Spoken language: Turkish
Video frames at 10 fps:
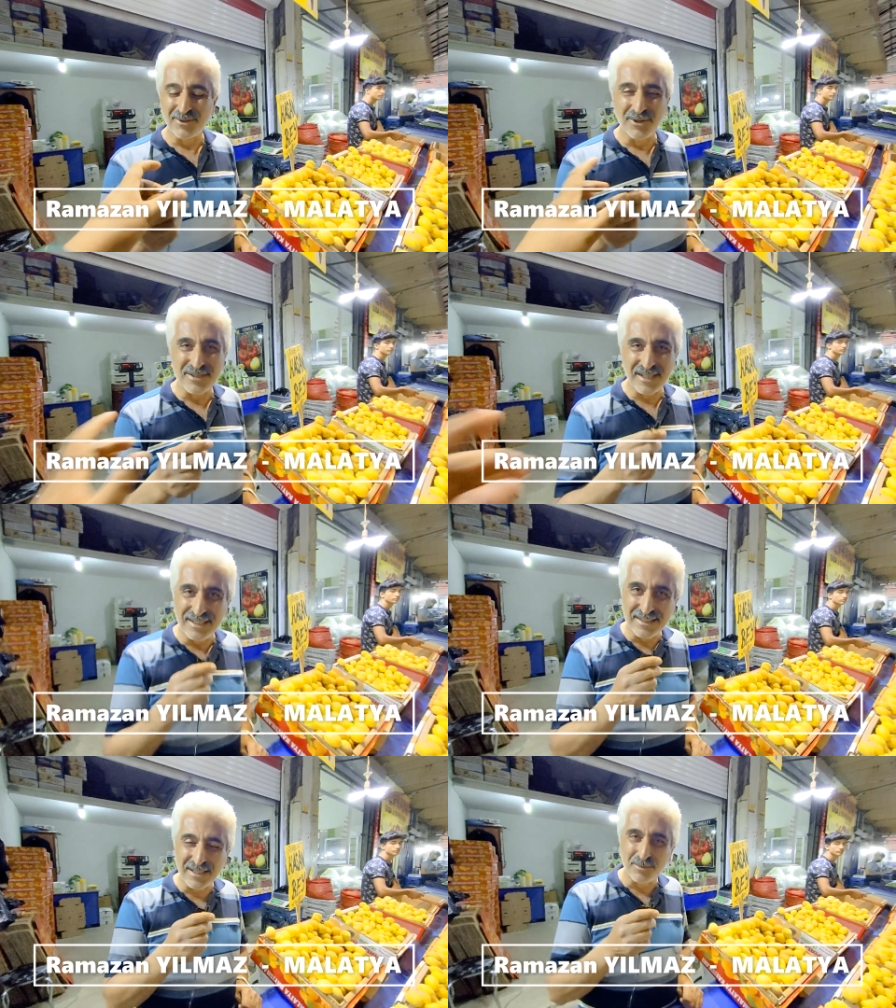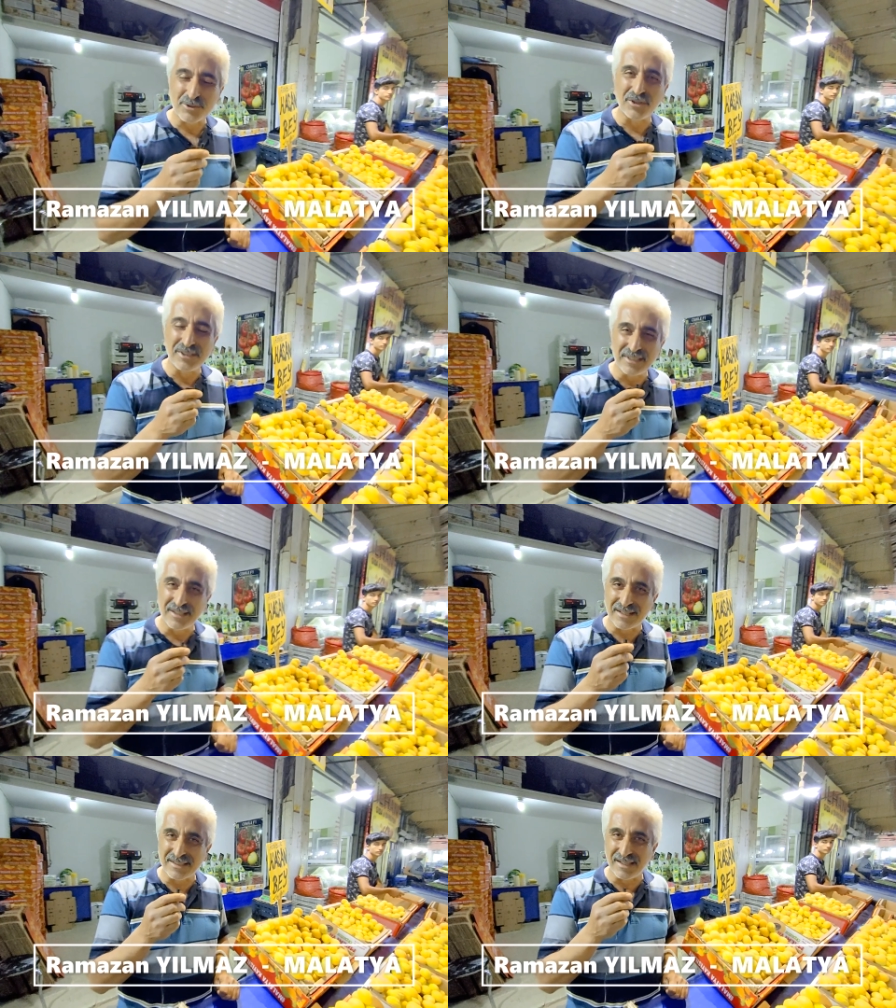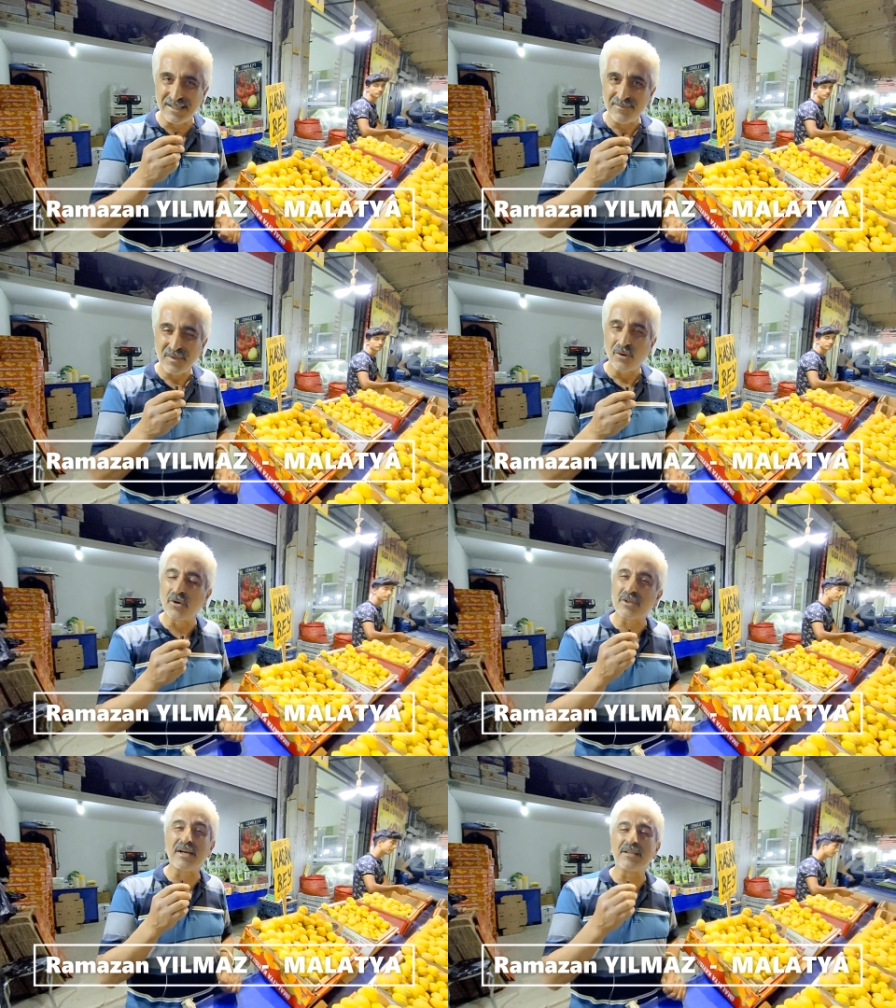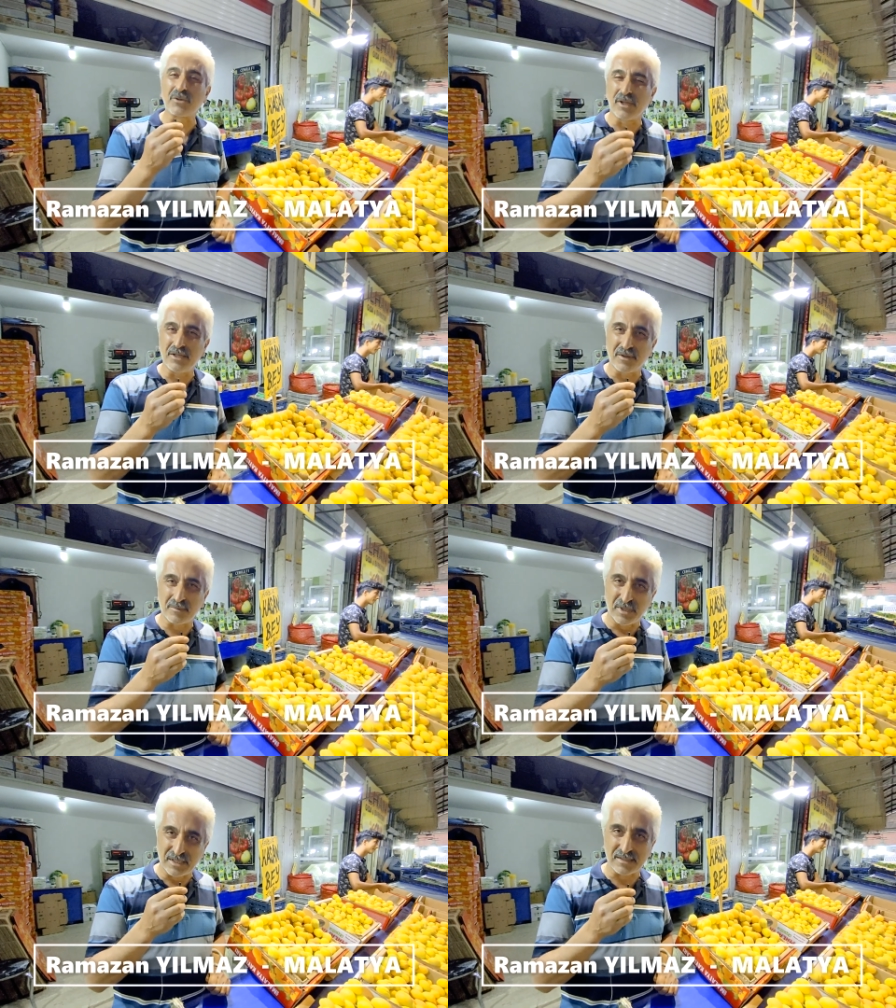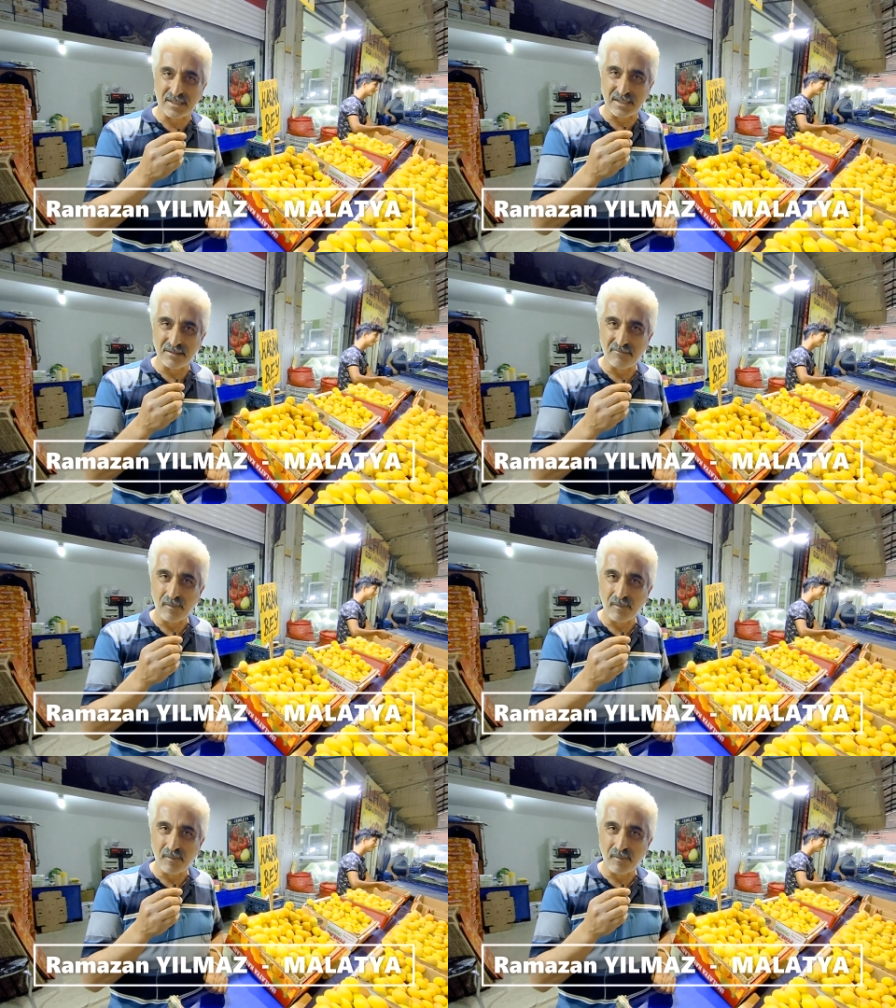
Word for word: özellikle bu son yıllarda organik olay var Malatya'da.